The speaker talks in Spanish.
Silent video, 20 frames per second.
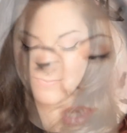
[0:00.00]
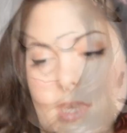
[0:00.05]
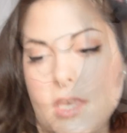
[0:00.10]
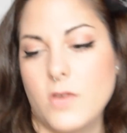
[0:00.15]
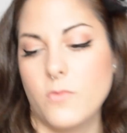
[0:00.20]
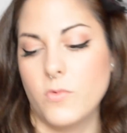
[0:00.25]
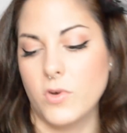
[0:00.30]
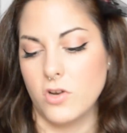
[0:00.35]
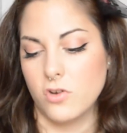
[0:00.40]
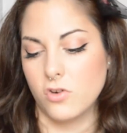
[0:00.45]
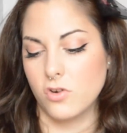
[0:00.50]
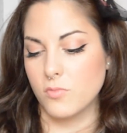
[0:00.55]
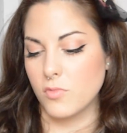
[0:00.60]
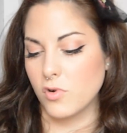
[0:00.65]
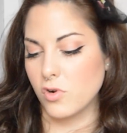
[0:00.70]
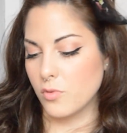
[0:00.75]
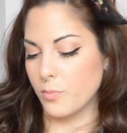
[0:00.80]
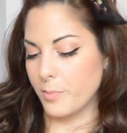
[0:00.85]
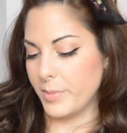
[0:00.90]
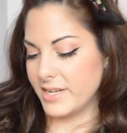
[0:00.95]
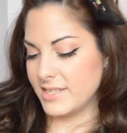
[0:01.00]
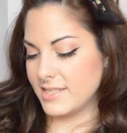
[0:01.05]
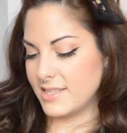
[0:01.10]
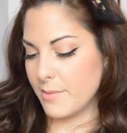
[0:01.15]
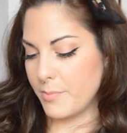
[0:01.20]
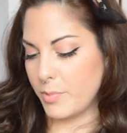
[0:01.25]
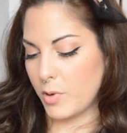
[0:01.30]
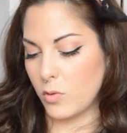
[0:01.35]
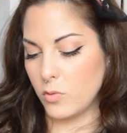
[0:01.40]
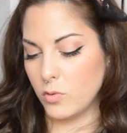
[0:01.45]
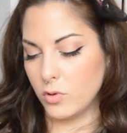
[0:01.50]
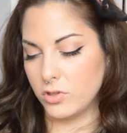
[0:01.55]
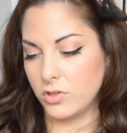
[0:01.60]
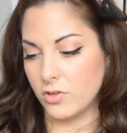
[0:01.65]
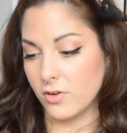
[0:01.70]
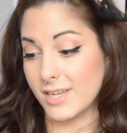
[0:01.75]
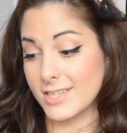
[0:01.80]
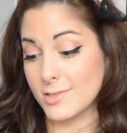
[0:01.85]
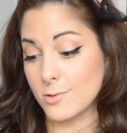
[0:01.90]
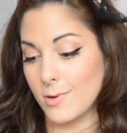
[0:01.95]
Y bueno, como compré este
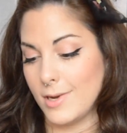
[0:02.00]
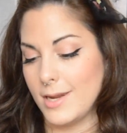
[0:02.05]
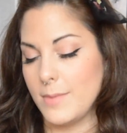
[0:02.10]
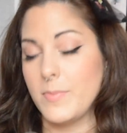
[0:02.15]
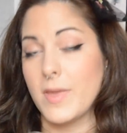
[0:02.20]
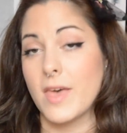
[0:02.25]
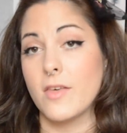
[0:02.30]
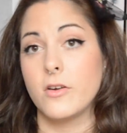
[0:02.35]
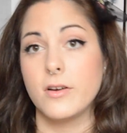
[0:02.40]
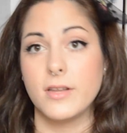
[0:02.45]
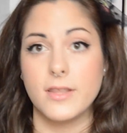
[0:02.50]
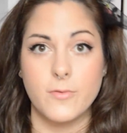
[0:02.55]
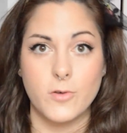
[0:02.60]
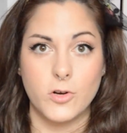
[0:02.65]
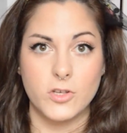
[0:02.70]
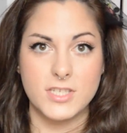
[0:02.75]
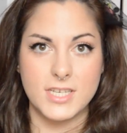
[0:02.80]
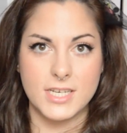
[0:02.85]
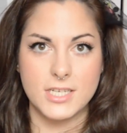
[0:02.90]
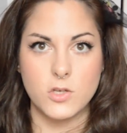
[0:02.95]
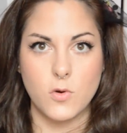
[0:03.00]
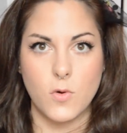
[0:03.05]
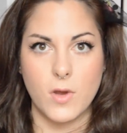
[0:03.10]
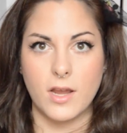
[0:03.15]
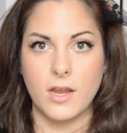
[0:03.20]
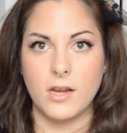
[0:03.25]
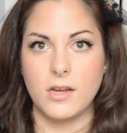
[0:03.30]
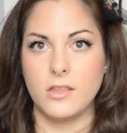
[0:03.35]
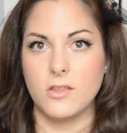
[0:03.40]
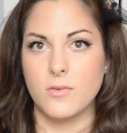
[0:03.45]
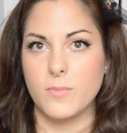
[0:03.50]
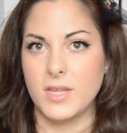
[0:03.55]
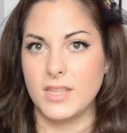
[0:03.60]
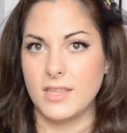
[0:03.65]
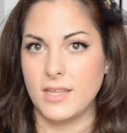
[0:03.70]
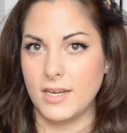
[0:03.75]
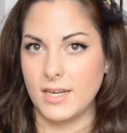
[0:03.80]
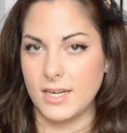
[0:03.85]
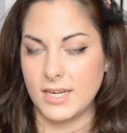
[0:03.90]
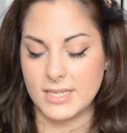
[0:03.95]
producto que es un limpiador de brochas, lo he querido
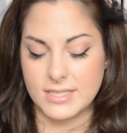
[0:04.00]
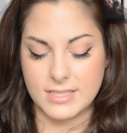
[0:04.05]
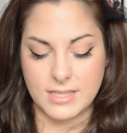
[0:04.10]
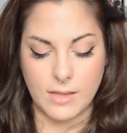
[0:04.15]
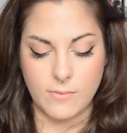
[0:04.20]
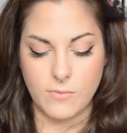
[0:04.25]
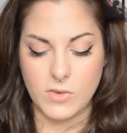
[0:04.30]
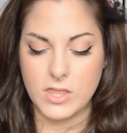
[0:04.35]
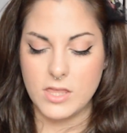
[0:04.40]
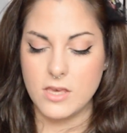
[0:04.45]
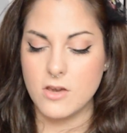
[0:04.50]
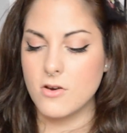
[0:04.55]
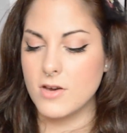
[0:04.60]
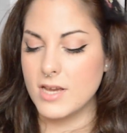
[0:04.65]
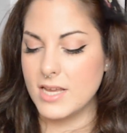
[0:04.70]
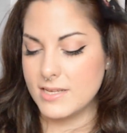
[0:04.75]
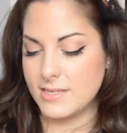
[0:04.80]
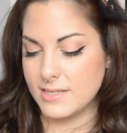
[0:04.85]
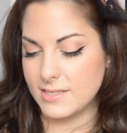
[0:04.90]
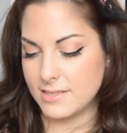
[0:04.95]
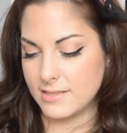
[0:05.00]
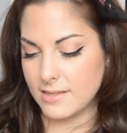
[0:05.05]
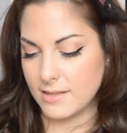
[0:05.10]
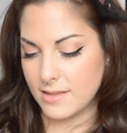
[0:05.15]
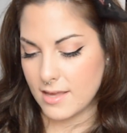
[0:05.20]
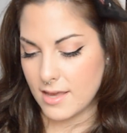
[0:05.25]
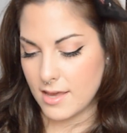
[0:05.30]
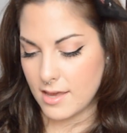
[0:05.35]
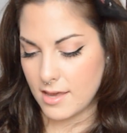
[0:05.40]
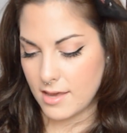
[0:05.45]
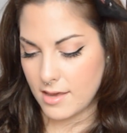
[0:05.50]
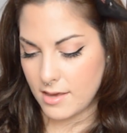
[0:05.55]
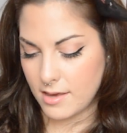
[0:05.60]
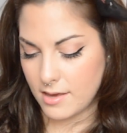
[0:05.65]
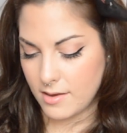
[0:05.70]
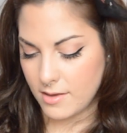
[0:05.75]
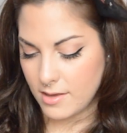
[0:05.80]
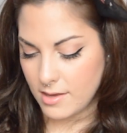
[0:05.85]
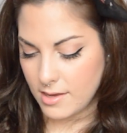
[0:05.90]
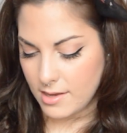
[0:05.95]
meter en este vídeo. Es este
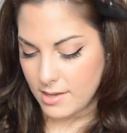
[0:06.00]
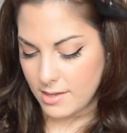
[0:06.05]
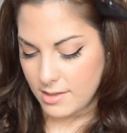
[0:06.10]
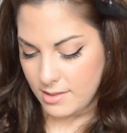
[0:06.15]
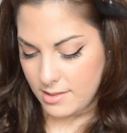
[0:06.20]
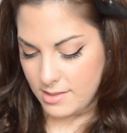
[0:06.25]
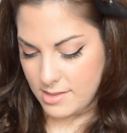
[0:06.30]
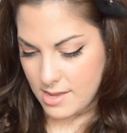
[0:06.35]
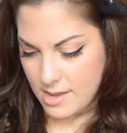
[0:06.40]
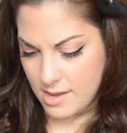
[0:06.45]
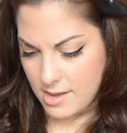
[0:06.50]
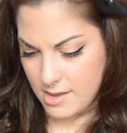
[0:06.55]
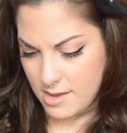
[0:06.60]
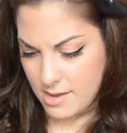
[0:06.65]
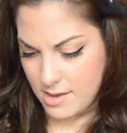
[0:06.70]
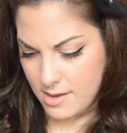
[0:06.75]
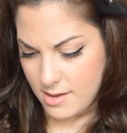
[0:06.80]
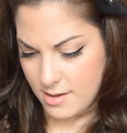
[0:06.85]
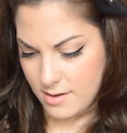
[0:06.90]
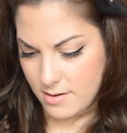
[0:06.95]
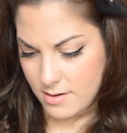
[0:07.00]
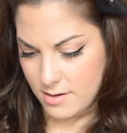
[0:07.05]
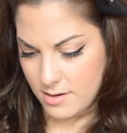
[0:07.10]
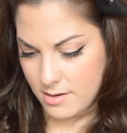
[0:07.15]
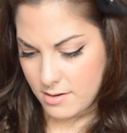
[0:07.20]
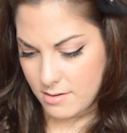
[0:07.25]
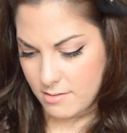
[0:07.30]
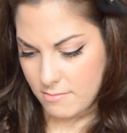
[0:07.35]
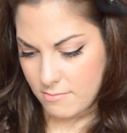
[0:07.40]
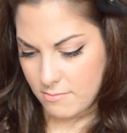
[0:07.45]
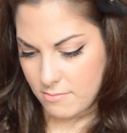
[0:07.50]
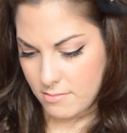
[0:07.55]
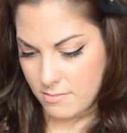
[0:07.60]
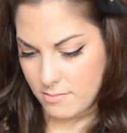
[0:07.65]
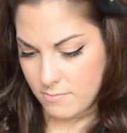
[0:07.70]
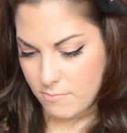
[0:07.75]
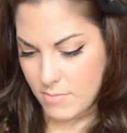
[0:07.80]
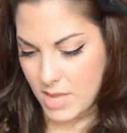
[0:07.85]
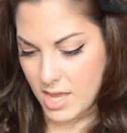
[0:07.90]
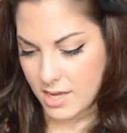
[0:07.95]
de, de
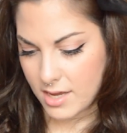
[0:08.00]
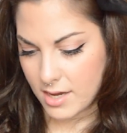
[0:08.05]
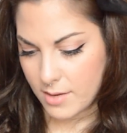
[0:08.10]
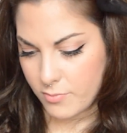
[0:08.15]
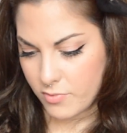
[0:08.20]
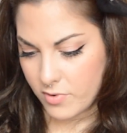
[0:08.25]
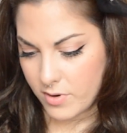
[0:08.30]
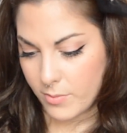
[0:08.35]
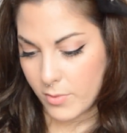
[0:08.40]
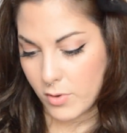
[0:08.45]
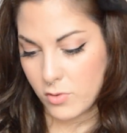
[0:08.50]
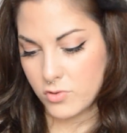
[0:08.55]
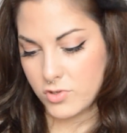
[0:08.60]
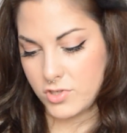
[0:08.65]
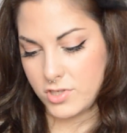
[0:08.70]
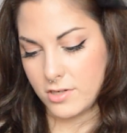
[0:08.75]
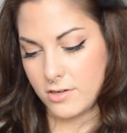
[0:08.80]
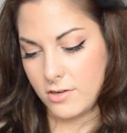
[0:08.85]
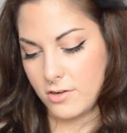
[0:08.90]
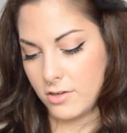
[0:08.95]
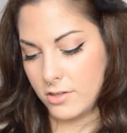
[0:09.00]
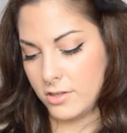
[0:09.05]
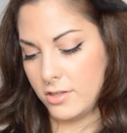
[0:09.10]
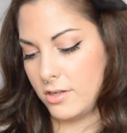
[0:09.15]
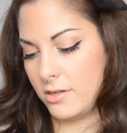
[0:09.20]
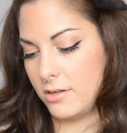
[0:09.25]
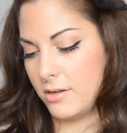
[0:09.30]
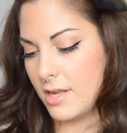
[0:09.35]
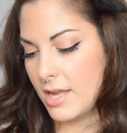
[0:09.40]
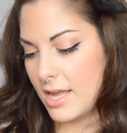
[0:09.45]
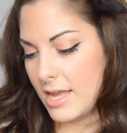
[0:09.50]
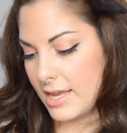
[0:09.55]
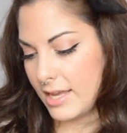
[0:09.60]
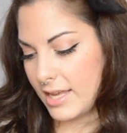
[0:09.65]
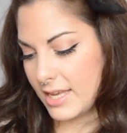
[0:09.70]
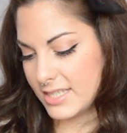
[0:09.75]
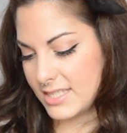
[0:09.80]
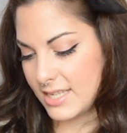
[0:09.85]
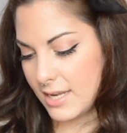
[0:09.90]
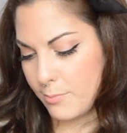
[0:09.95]
Makeup Revolution London
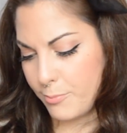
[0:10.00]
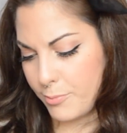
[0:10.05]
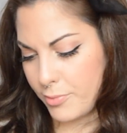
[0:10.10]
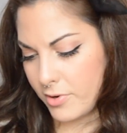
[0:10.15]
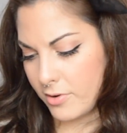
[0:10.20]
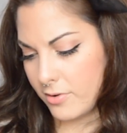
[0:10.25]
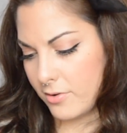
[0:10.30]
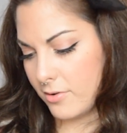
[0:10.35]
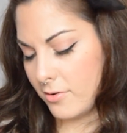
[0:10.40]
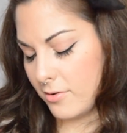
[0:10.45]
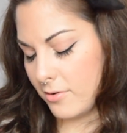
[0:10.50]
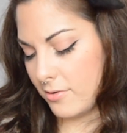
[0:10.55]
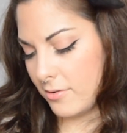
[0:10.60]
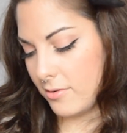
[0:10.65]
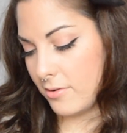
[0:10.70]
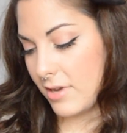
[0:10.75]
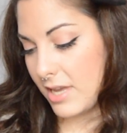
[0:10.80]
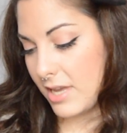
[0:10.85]
que es el Pro